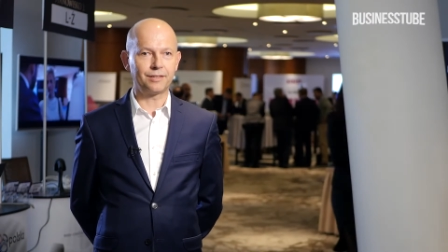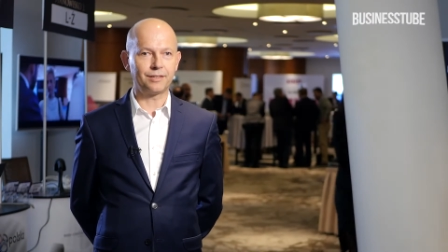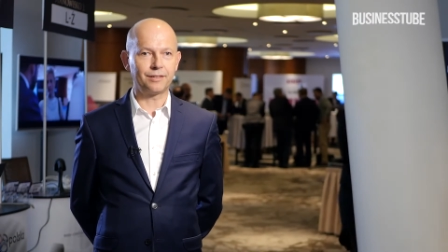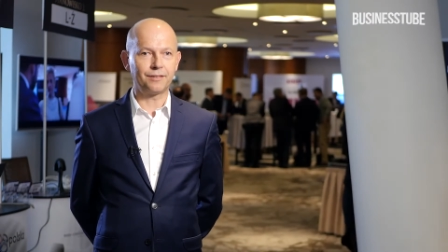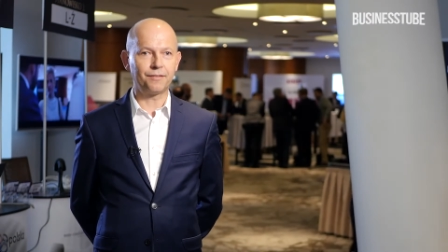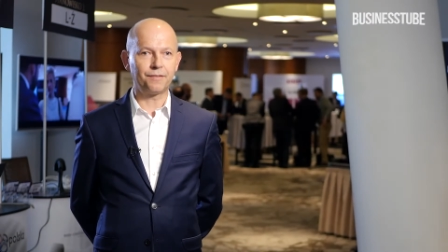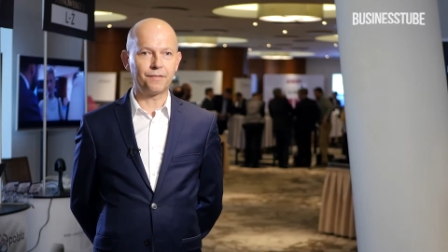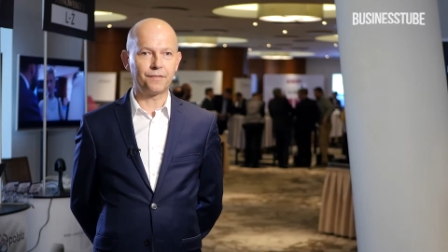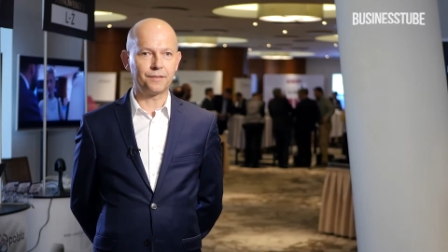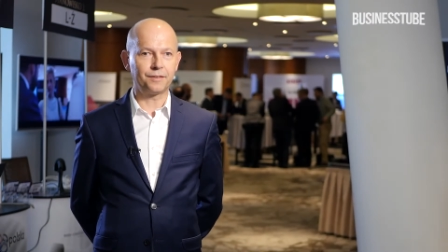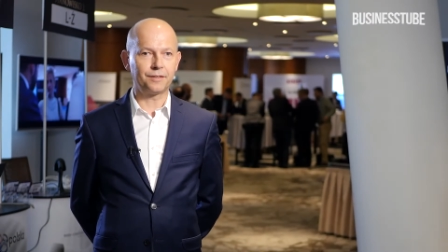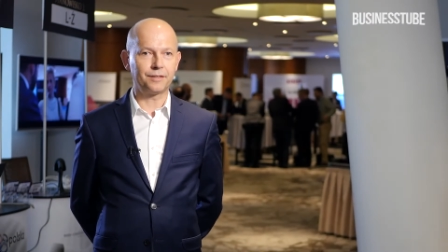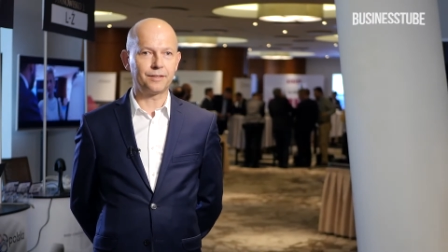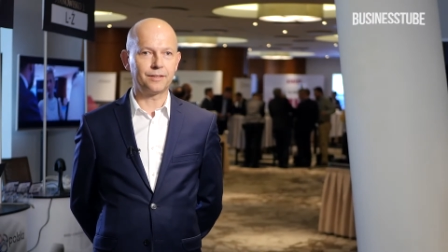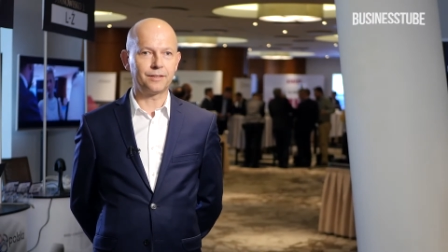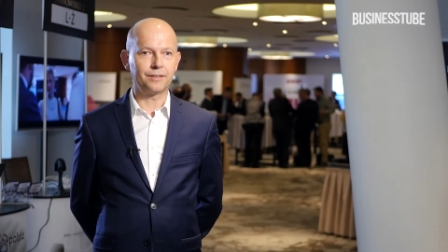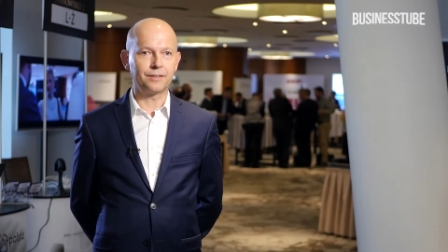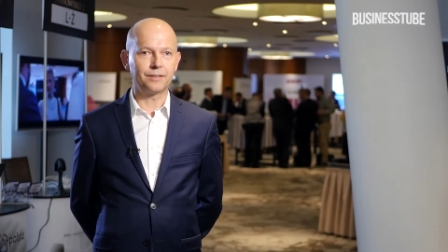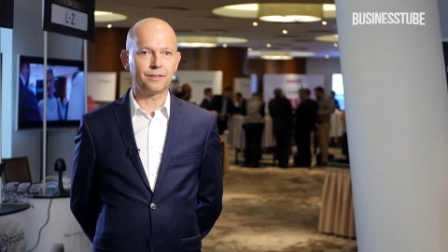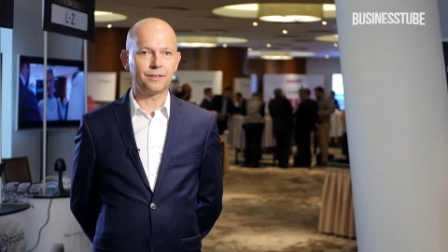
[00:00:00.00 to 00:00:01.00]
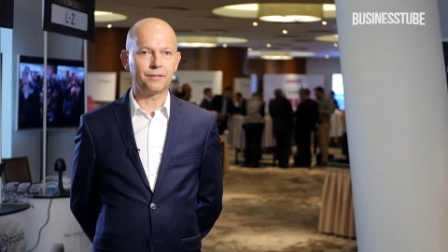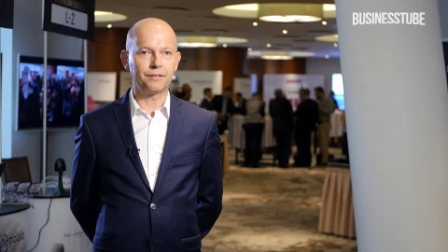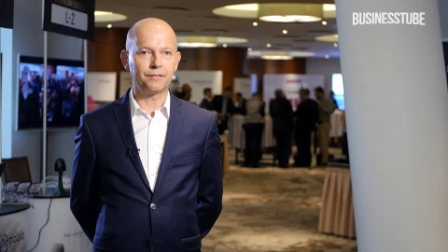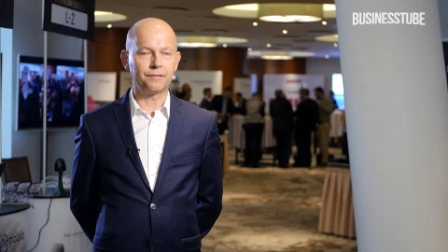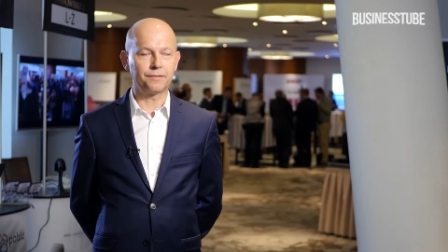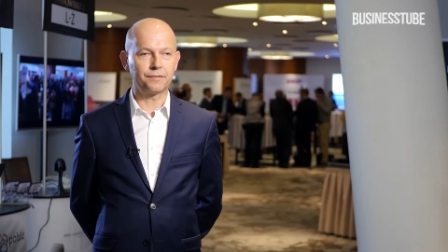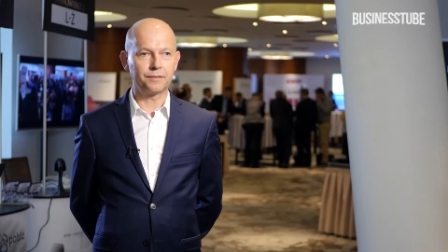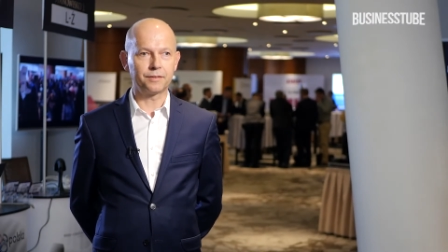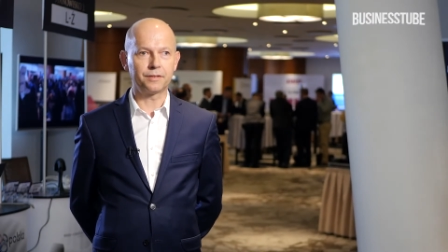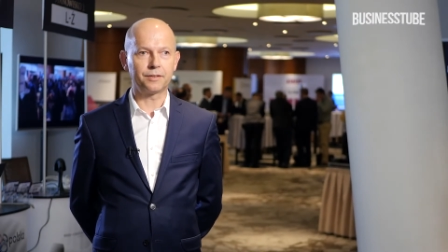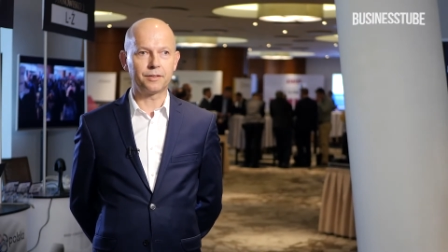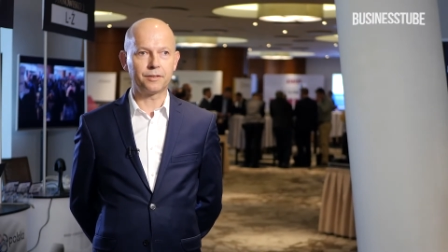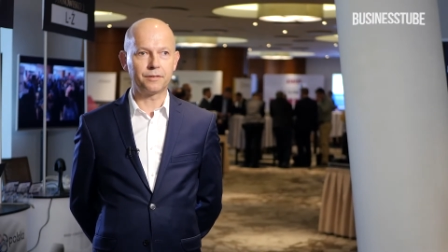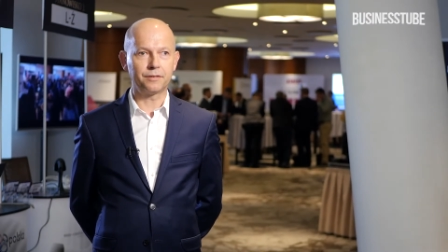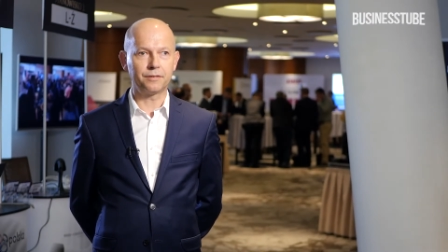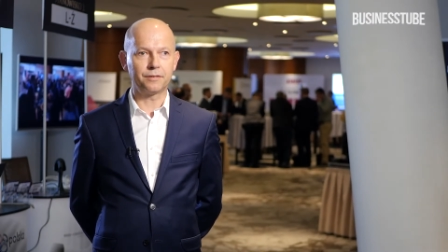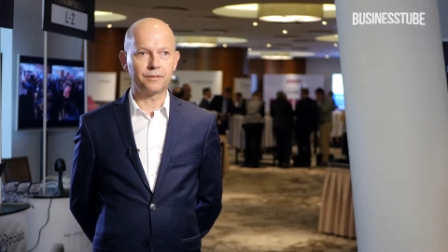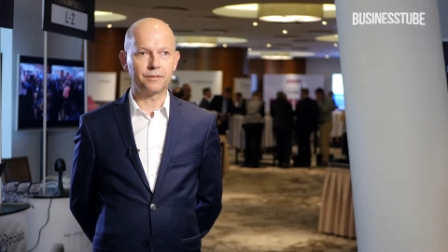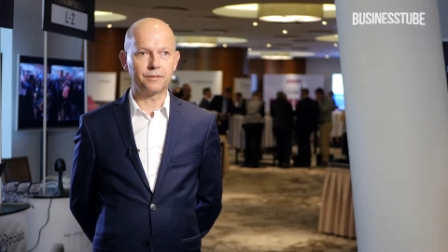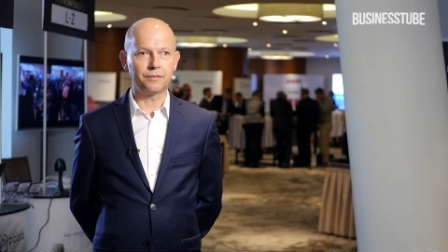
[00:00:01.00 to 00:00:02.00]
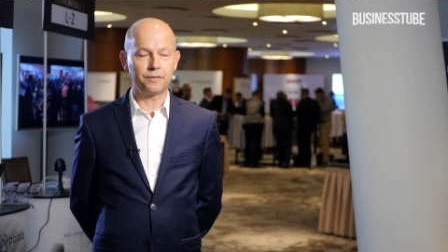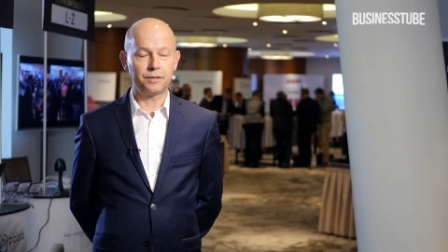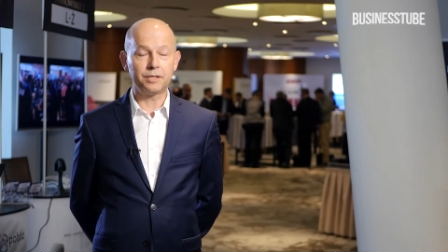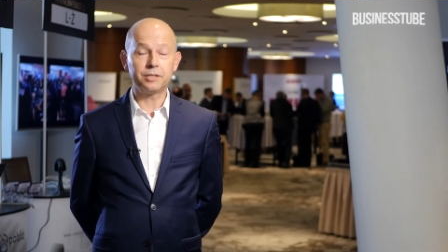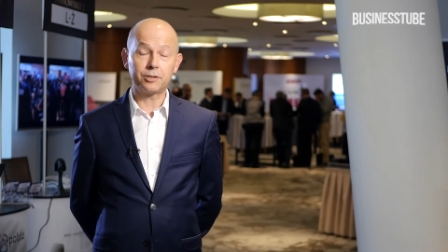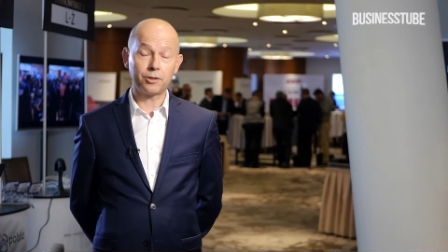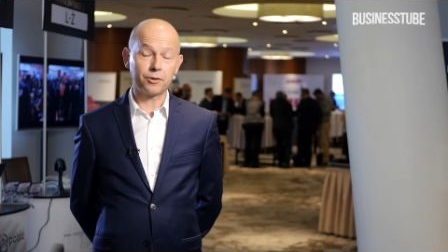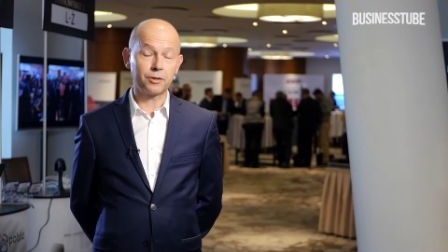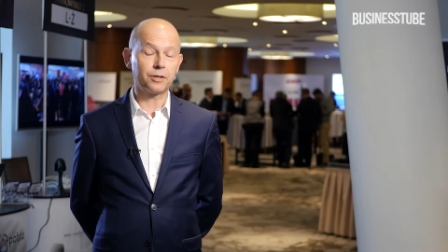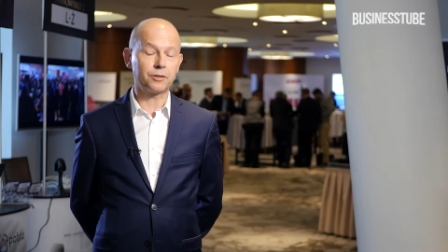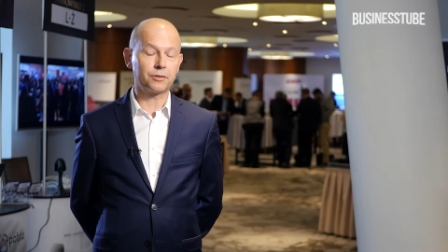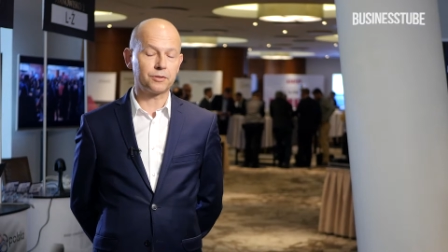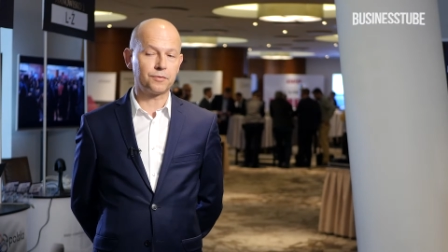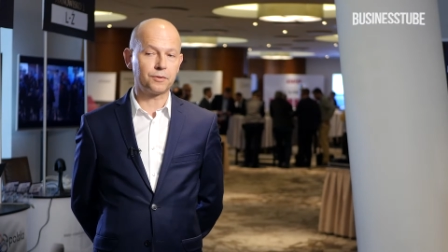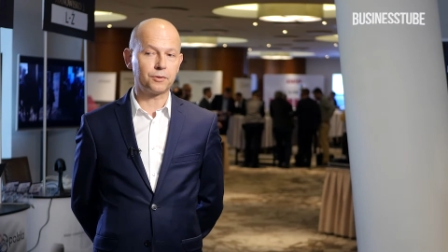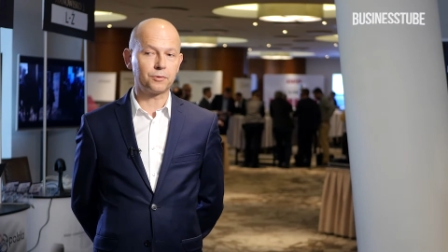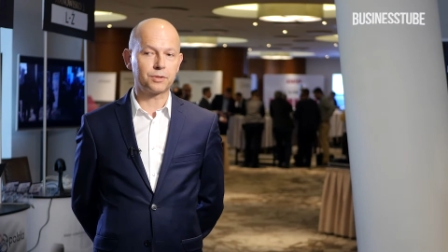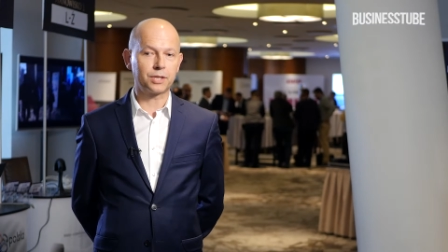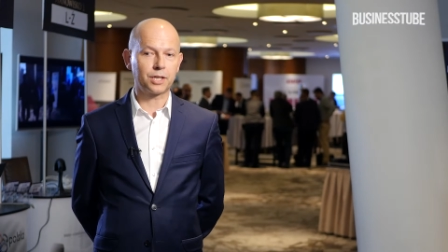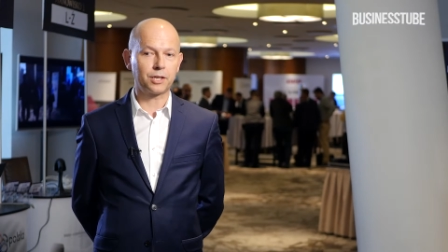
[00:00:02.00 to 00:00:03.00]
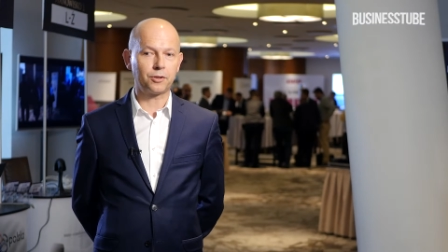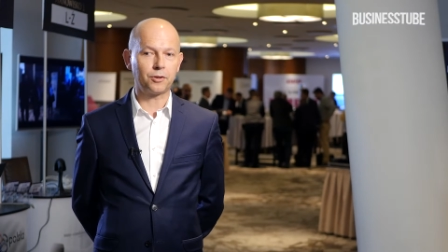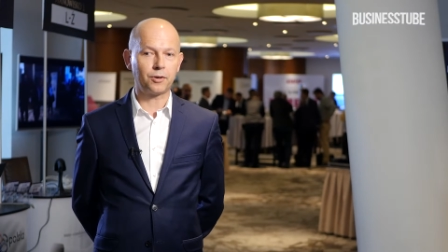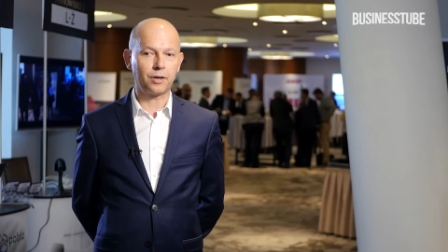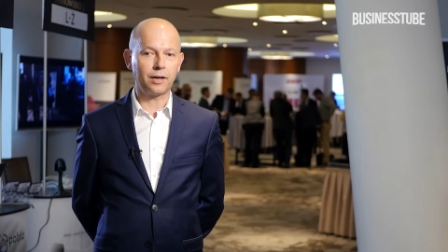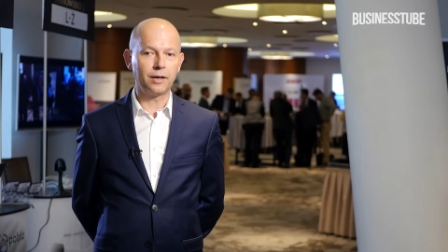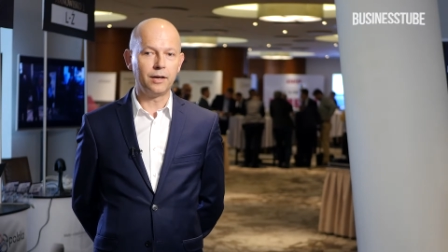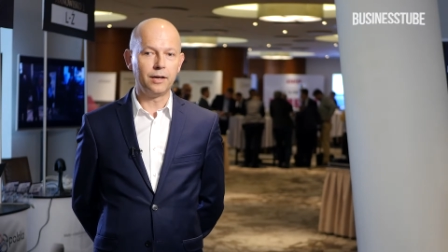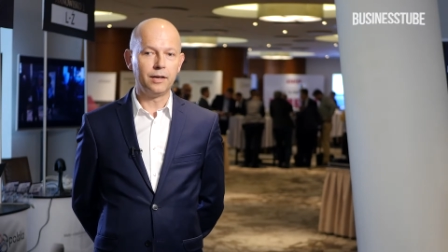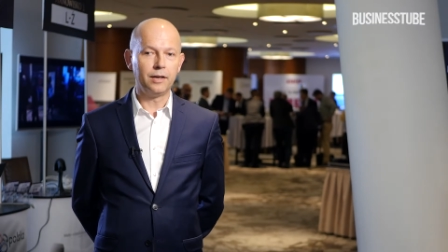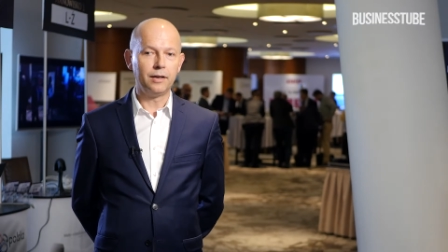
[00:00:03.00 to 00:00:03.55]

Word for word: w, e, w historii rozwoju sektora